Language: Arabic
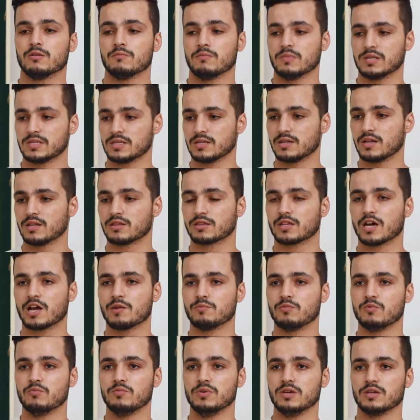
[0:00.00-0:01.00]
مازلنا
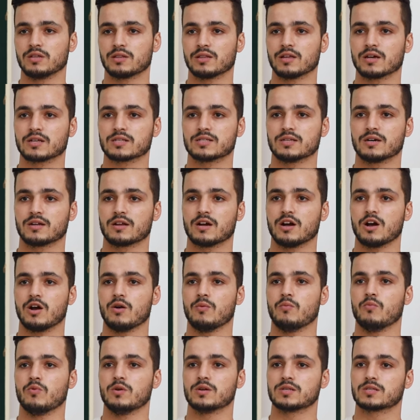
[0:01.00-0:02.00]
نطالبوا باطلاق
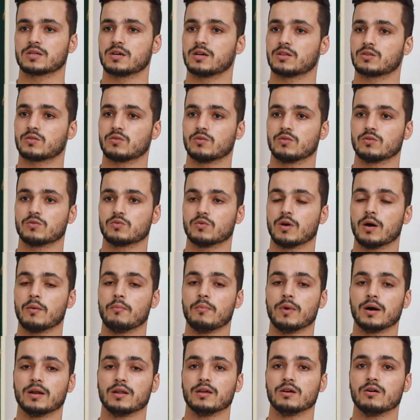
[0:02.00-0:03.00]
سراحهم واسقاط كل
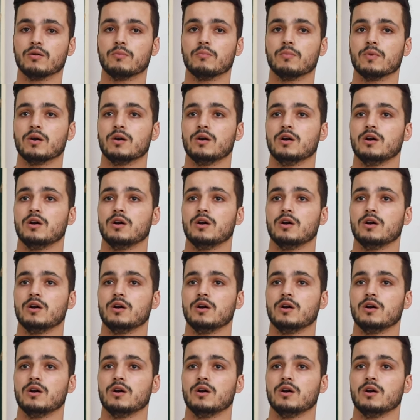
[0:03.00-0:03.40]
التهم عليهم